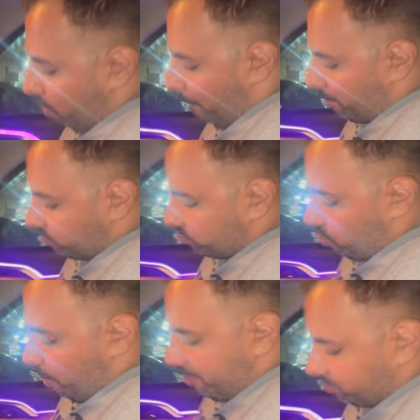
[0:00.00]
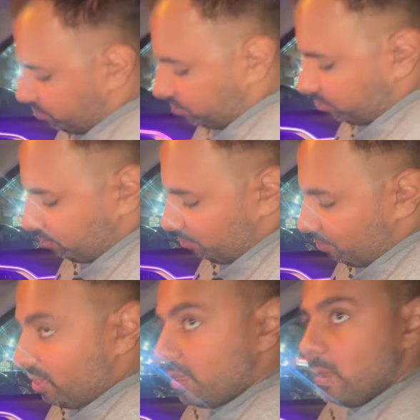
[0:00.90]
बब्जी बड़ा पाव स्टॉल कितना
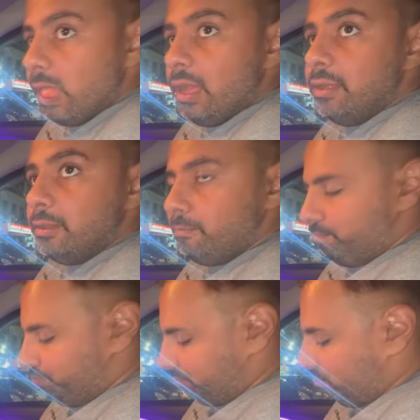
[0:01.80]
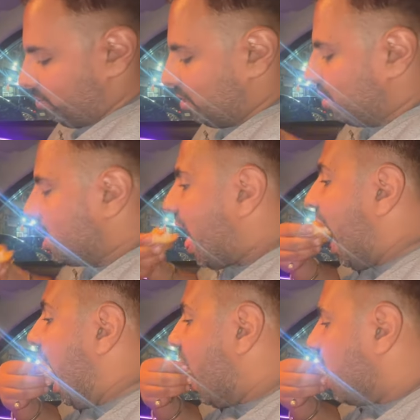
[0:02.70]
तो मजा आएगा ना
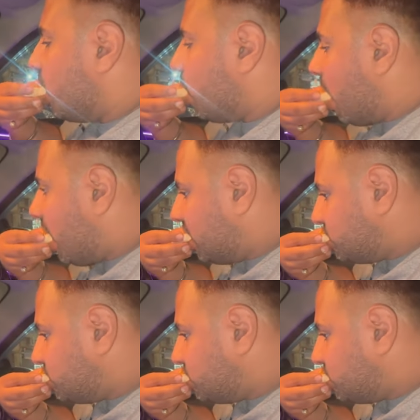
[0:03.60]
थैंक यू बेटा